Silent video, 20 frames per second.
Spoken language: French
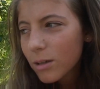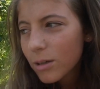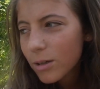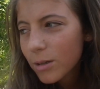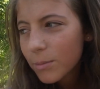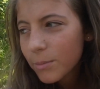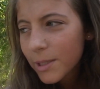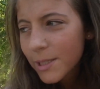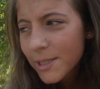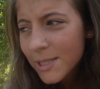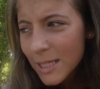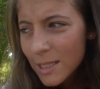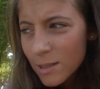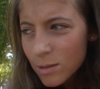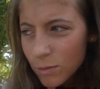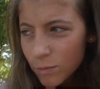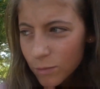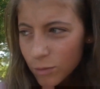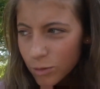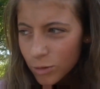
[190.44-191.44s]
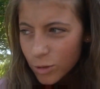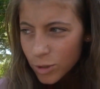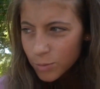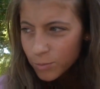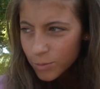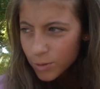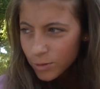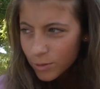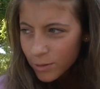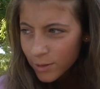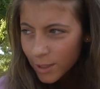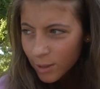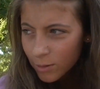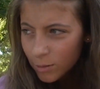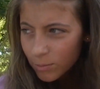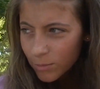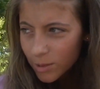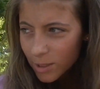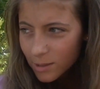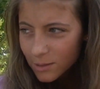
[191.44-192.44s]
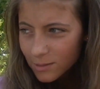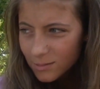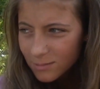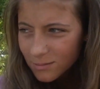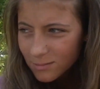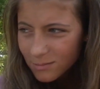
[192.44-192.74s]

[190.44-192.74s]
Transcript: Euh, si tu veux, je peux te donner un coup de main. Hein.